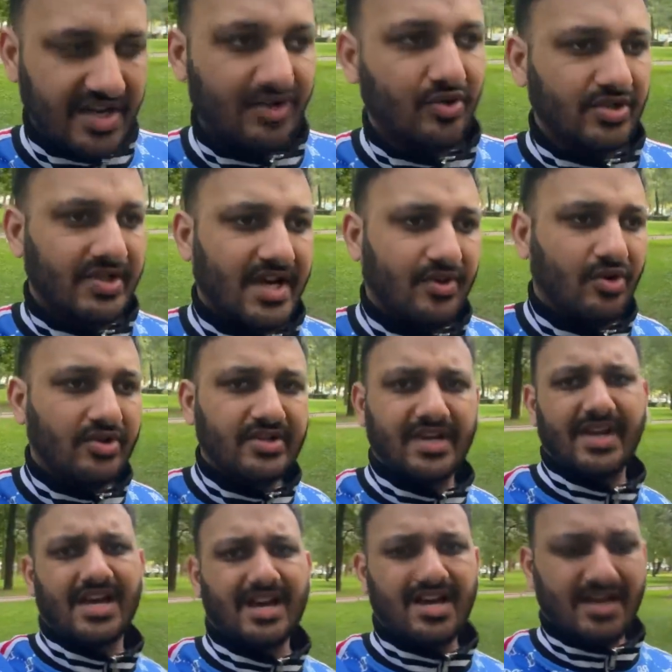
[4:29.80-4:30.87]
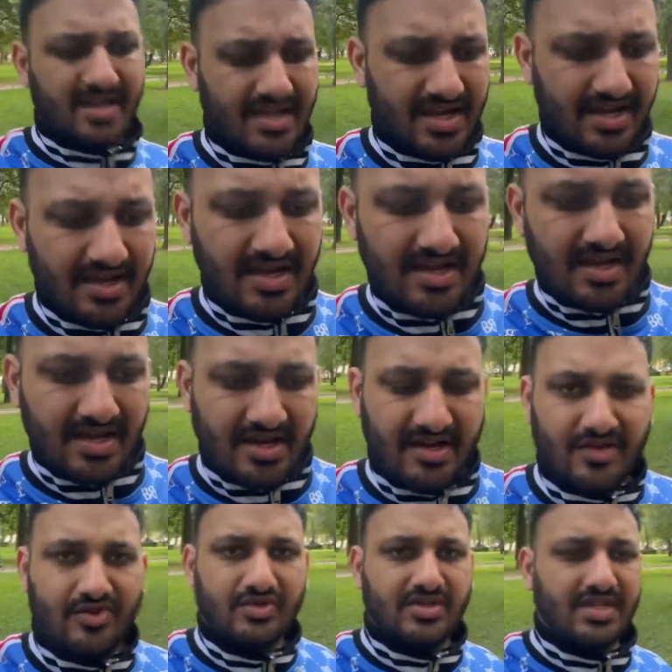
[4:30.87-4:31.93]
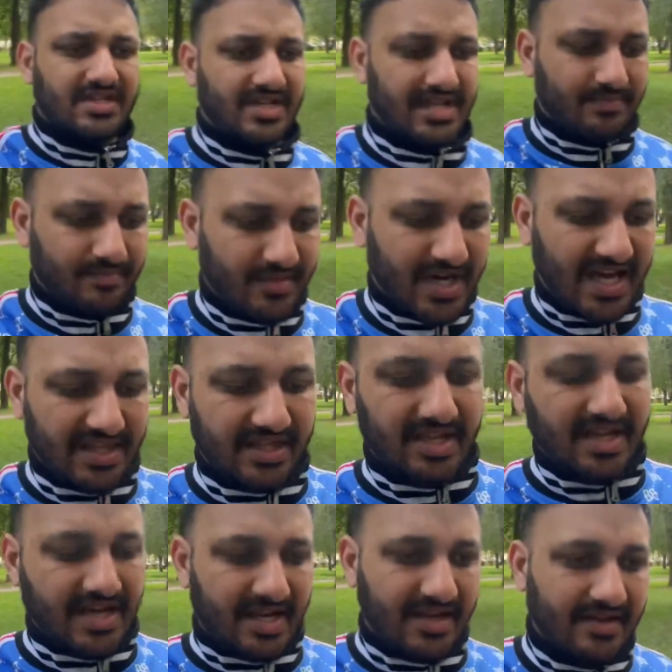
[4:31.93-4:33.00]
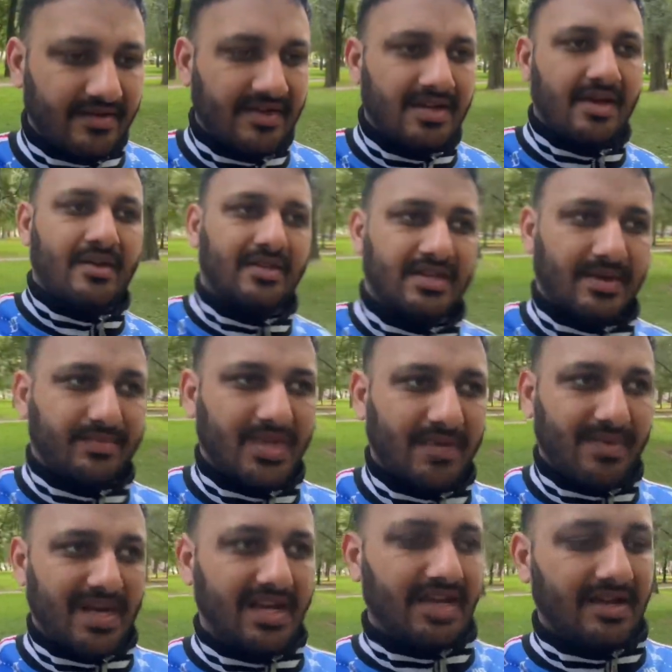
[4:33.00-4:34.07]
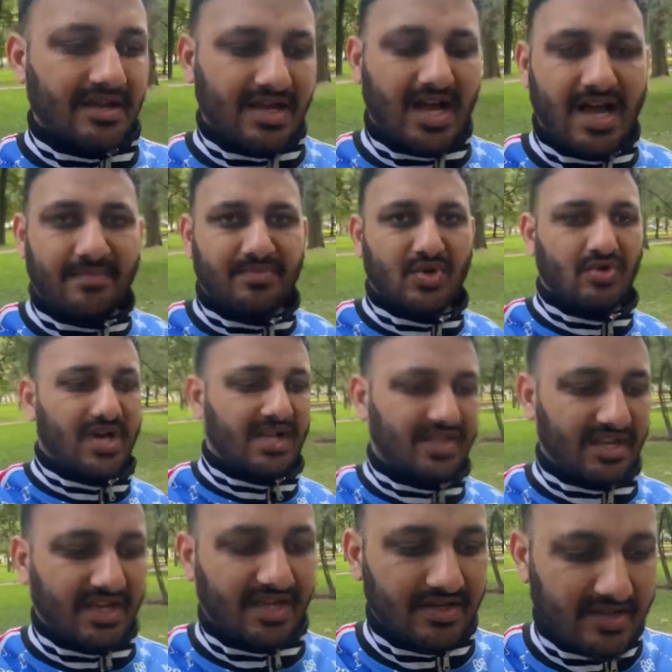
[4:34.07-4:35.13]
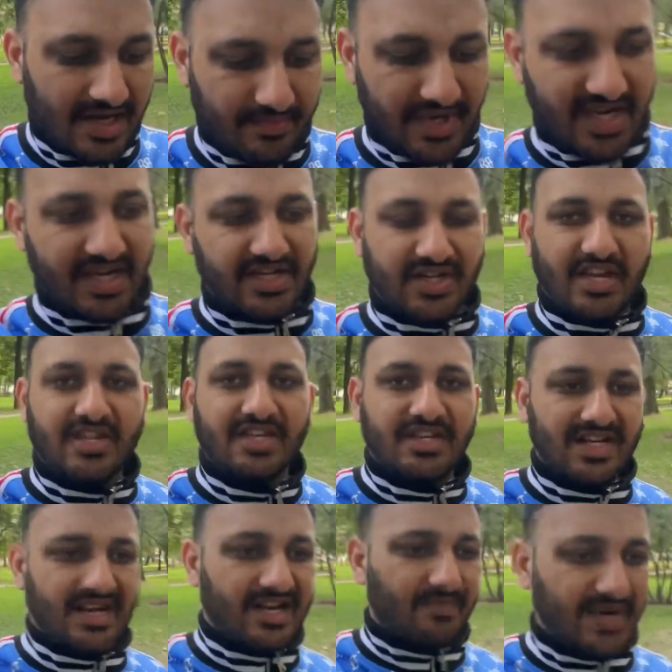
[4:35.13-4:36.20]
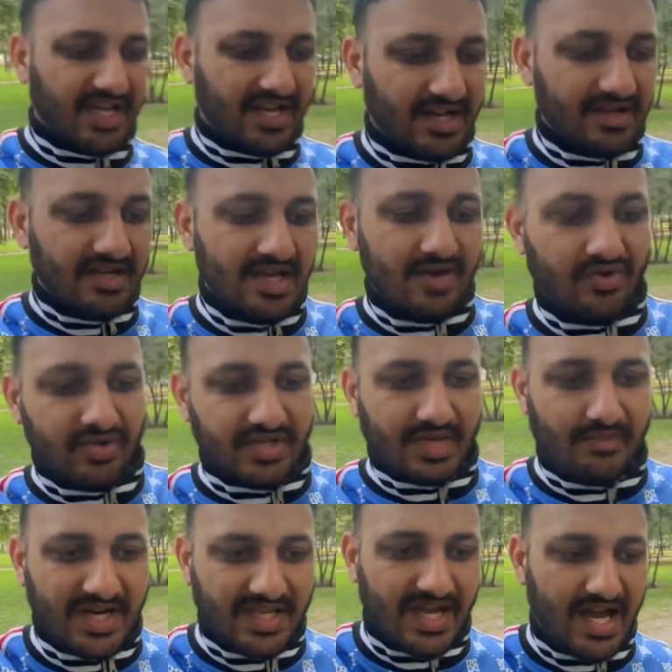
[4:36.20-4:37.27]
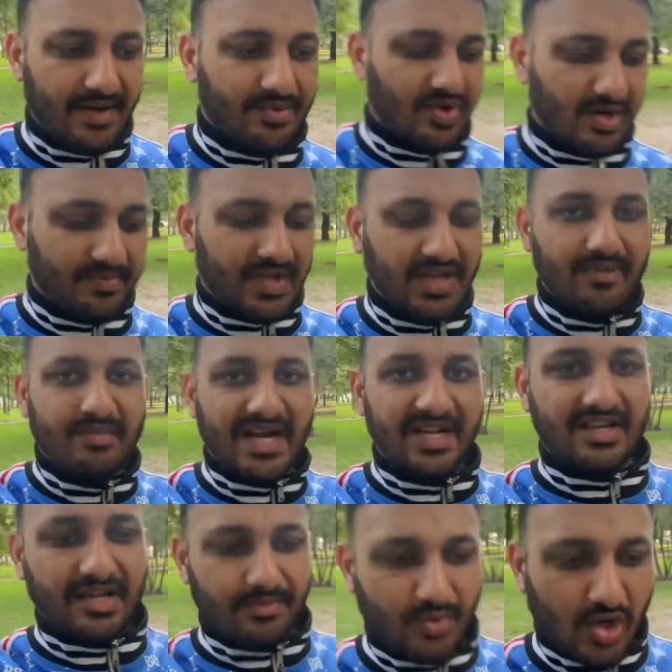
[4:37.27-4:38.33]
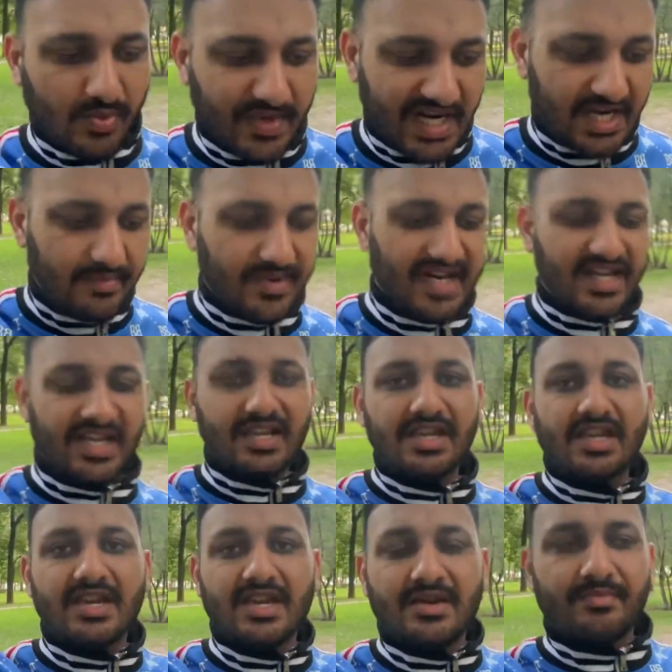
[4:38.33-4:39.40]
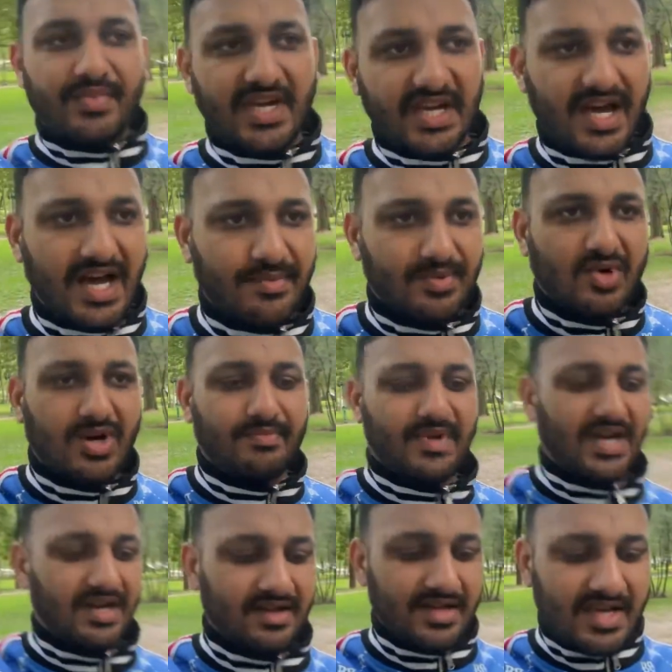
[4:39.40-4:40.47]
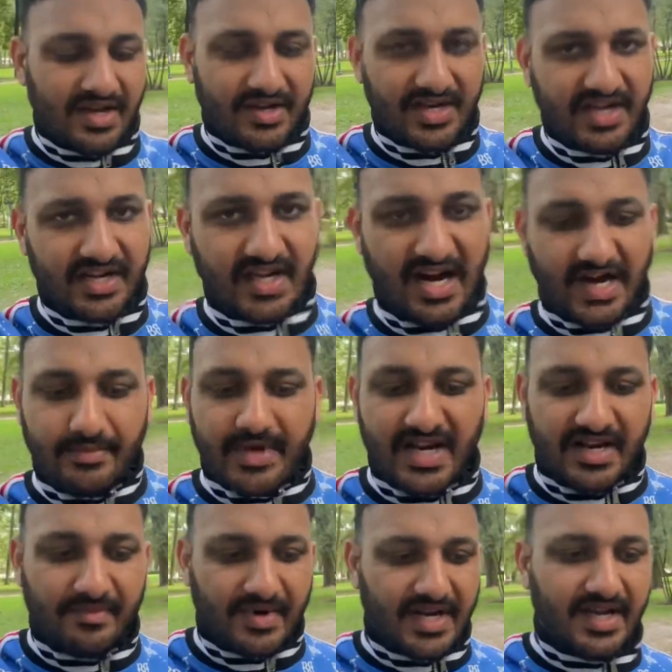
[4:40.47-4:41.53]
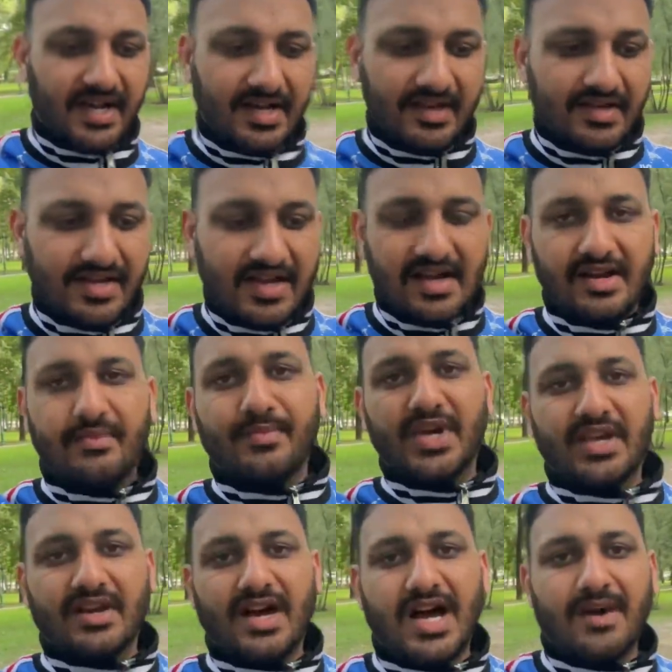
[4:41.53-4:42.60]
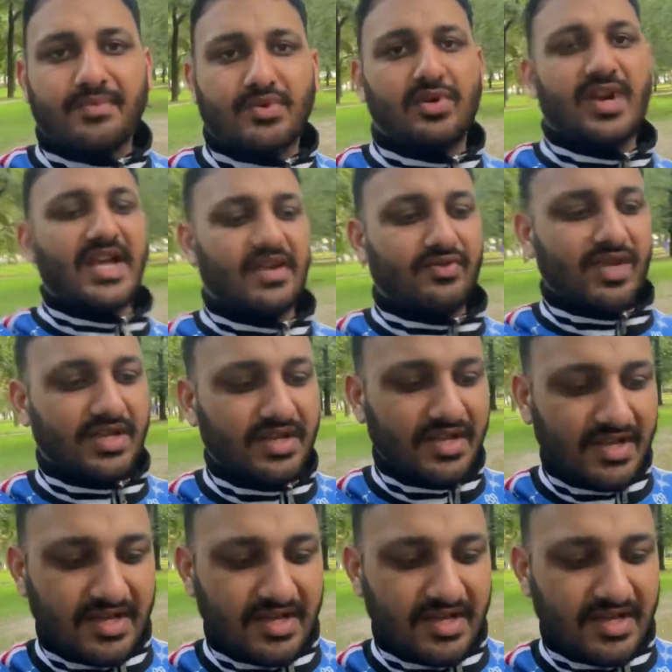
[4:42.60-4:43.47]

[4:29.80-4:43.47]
ये कुछ ना कुछ नया उसके साथ बढ़ाते ही जा रहे हैं सबसे पहले आपको आते ही यहाँ पर रजिस्ट्रेशन कराना पड़ेगा उसके बाद आपको अपनी मेडिकल बुक बनानी पड़ेगी फिर आपको अपना ग्रीन कार्ड बनाना पड़ेगा फिर आपको लैंग्वेज